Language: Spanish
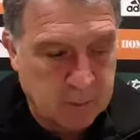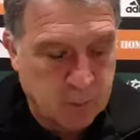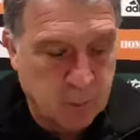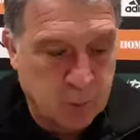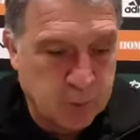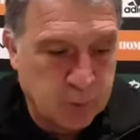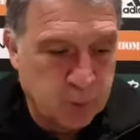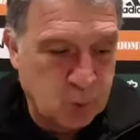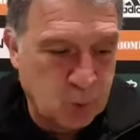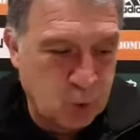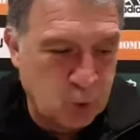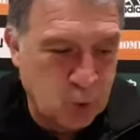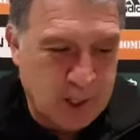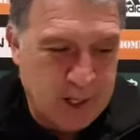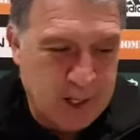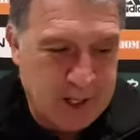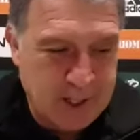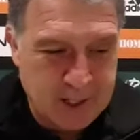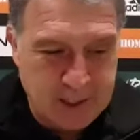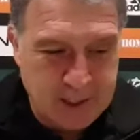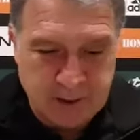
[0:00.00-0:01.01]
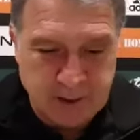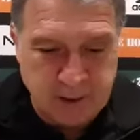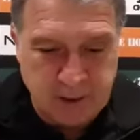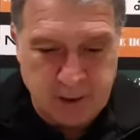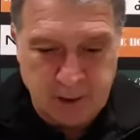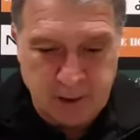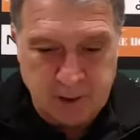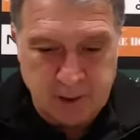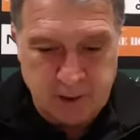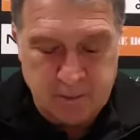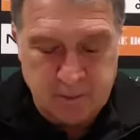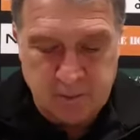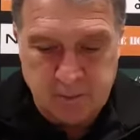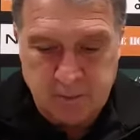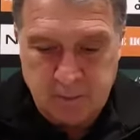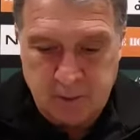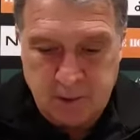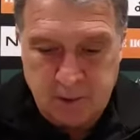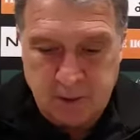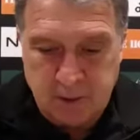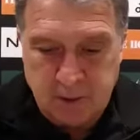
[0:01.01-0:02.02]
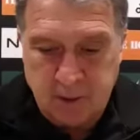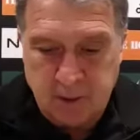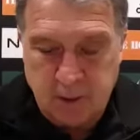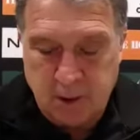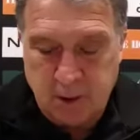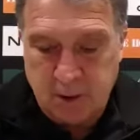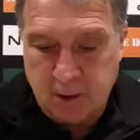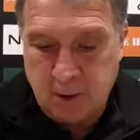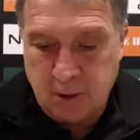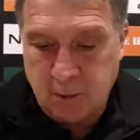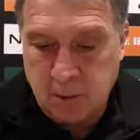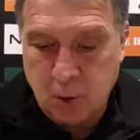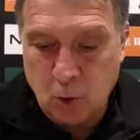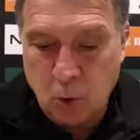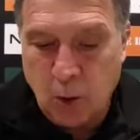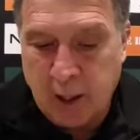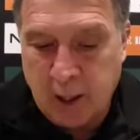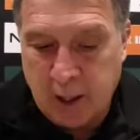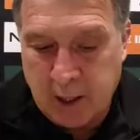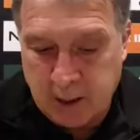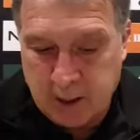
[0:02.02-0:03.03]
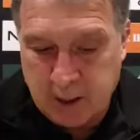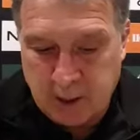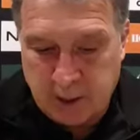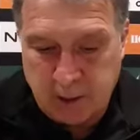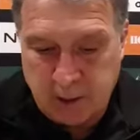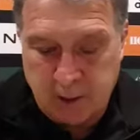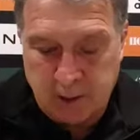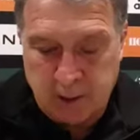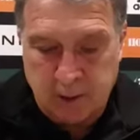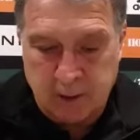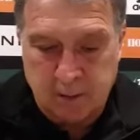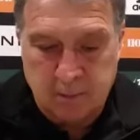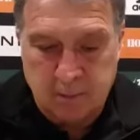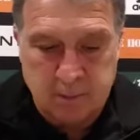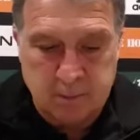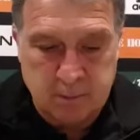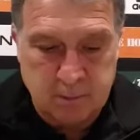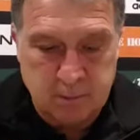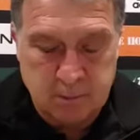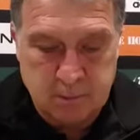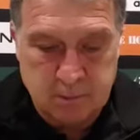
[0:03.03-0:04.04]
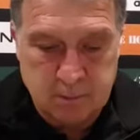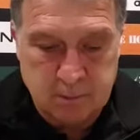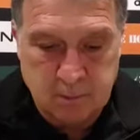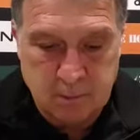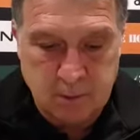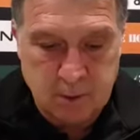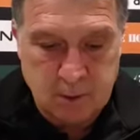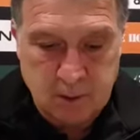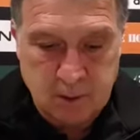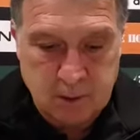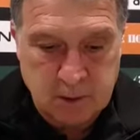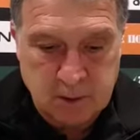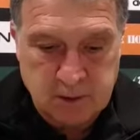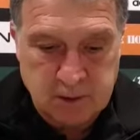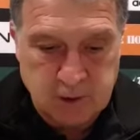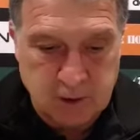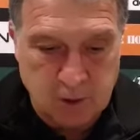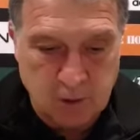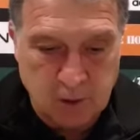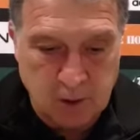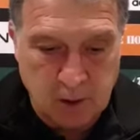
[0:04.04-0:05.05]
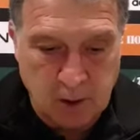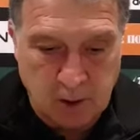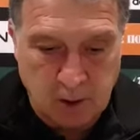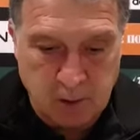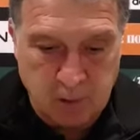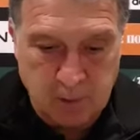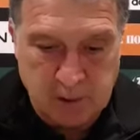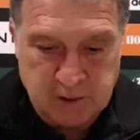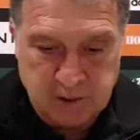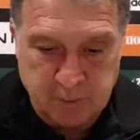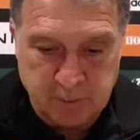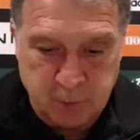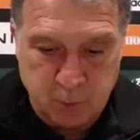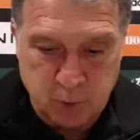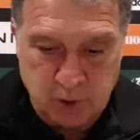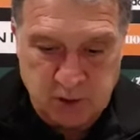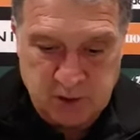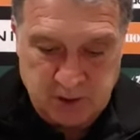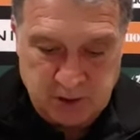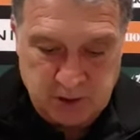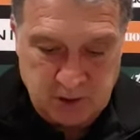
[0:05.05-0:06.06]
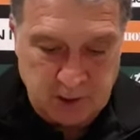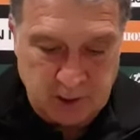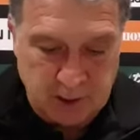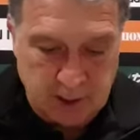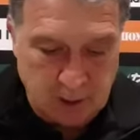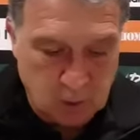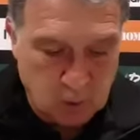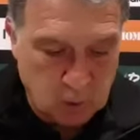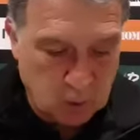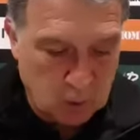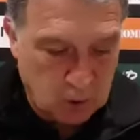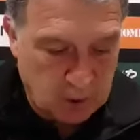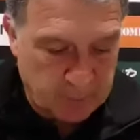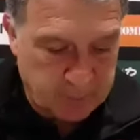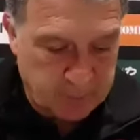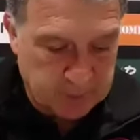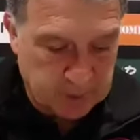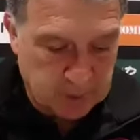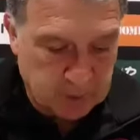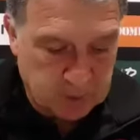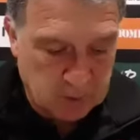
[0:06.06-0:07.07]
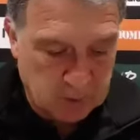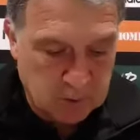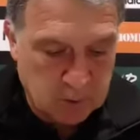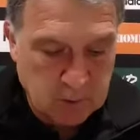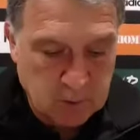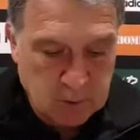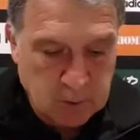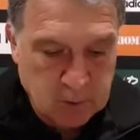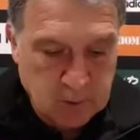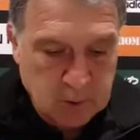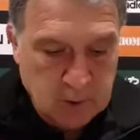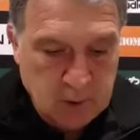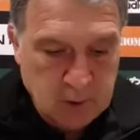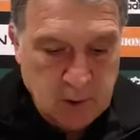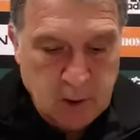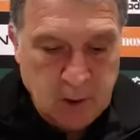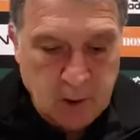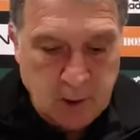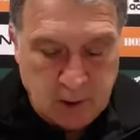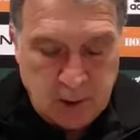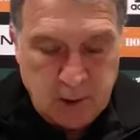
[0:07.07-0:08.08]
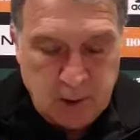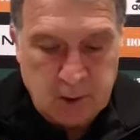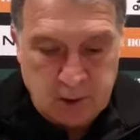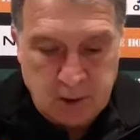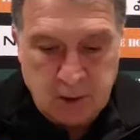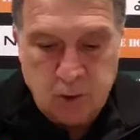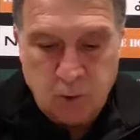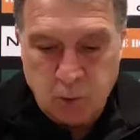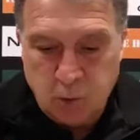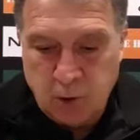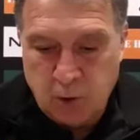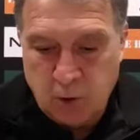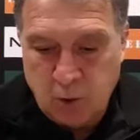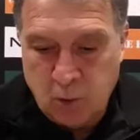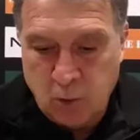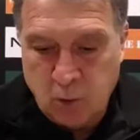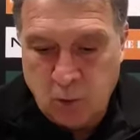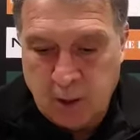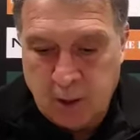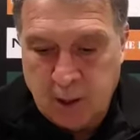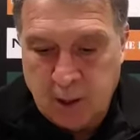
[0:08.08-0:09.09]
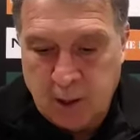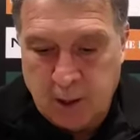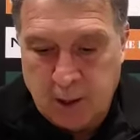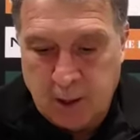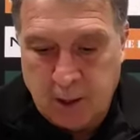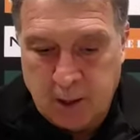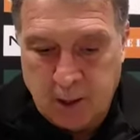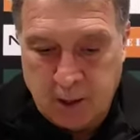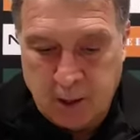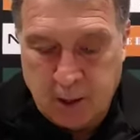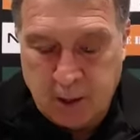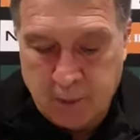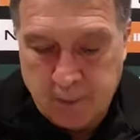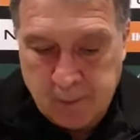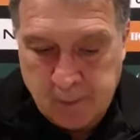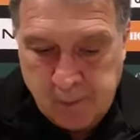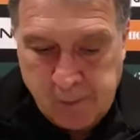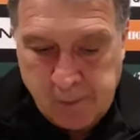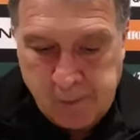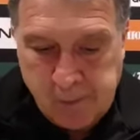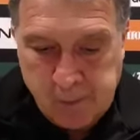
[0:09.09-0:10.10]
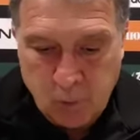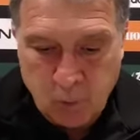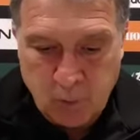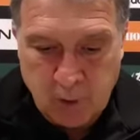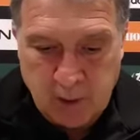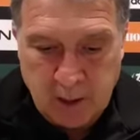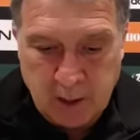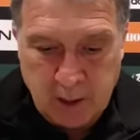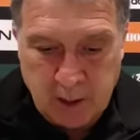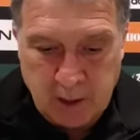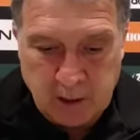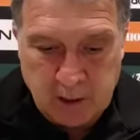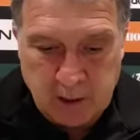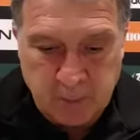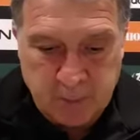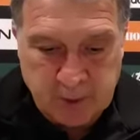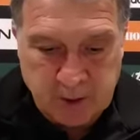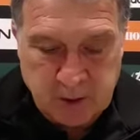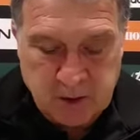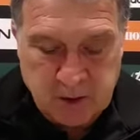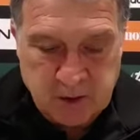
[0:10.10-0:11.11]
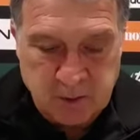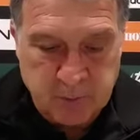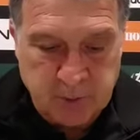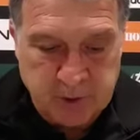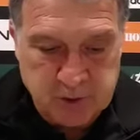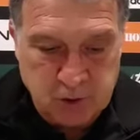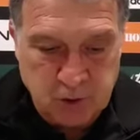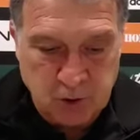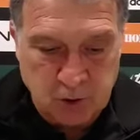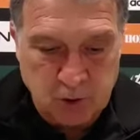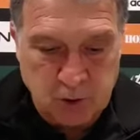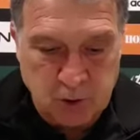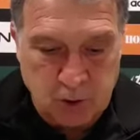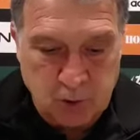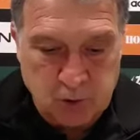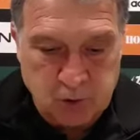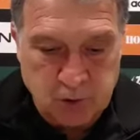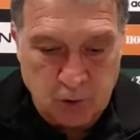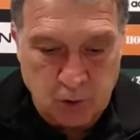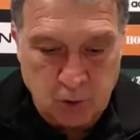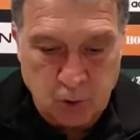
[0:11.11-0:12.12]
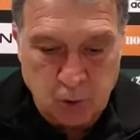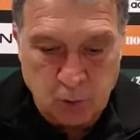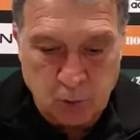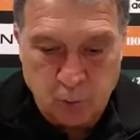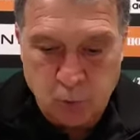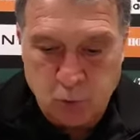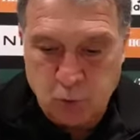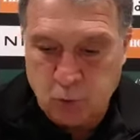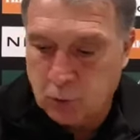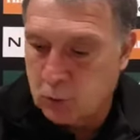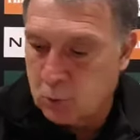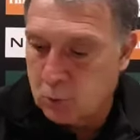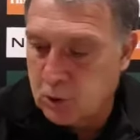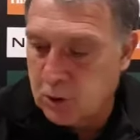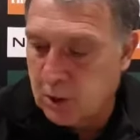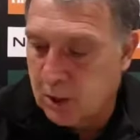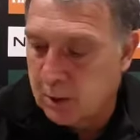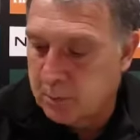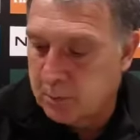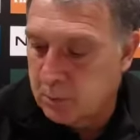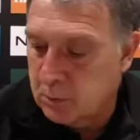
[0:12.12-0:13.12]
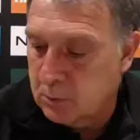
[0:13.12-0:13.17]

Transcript: muy puntuales e y individuales que hicieron que el rival se pudiese llegar a los goles, pero este, tuvieron una, linda participación y lo hicieron con mucho entusiasmo.